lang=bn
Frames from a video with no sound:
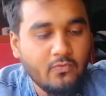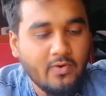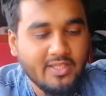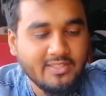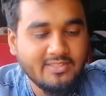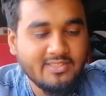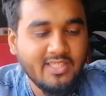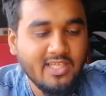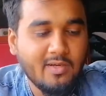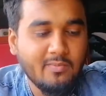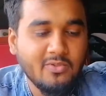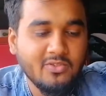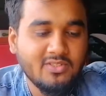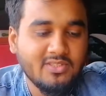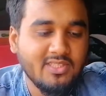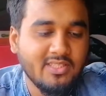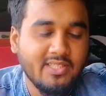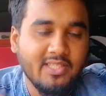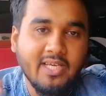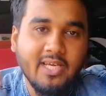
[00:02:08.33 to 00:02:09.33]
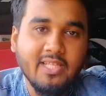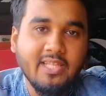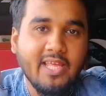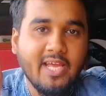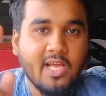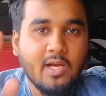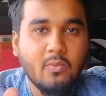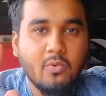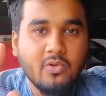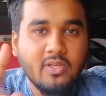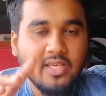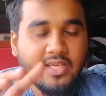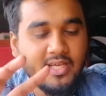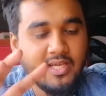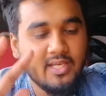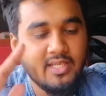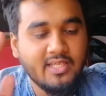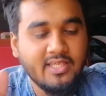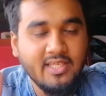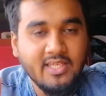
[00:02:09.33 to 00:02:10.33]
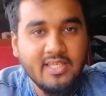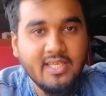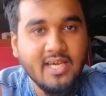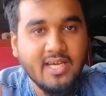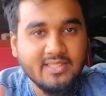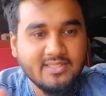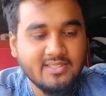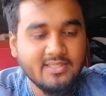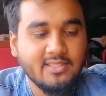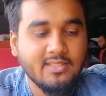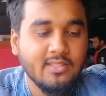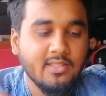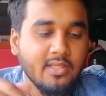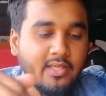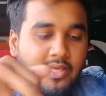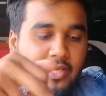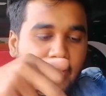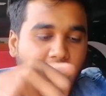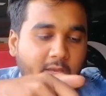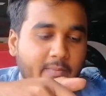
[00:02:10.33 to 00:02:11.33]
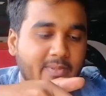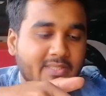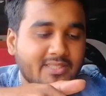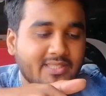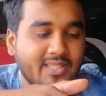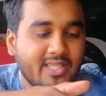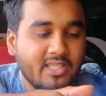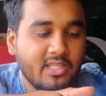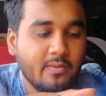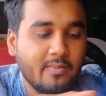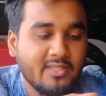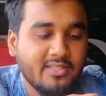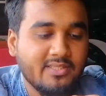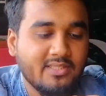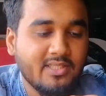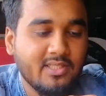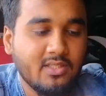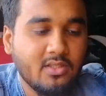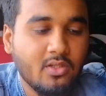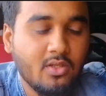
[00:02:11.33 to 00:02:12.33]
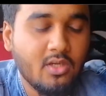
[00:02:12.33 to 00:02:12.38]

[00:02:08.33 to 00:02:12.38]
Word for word: ফার্স্টে আমি হচ্ছে দেখাবো এখানে কি কি আছে এপাশে দেখতে পাচ্ছেন